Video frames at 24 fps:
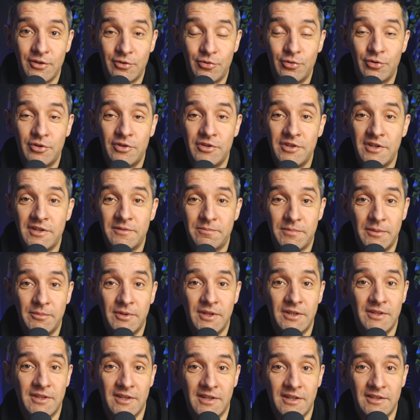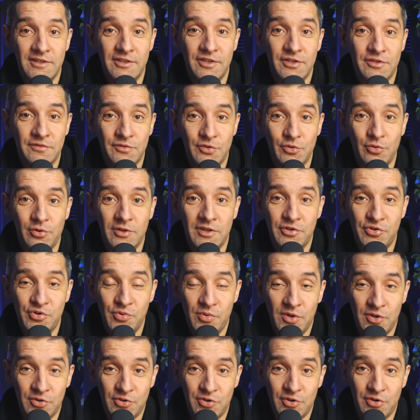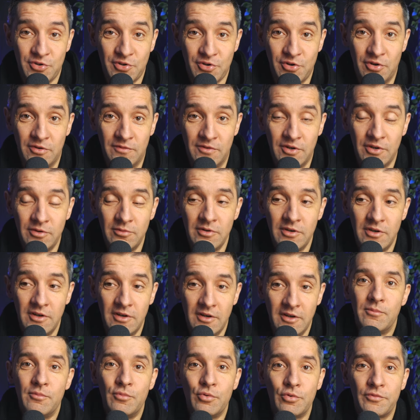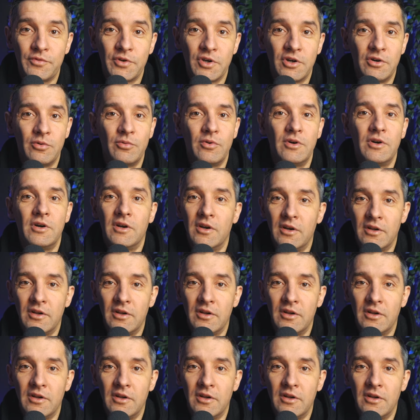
który nie pamięta, jaki jest wzór na siłę odśrodkową, mówią: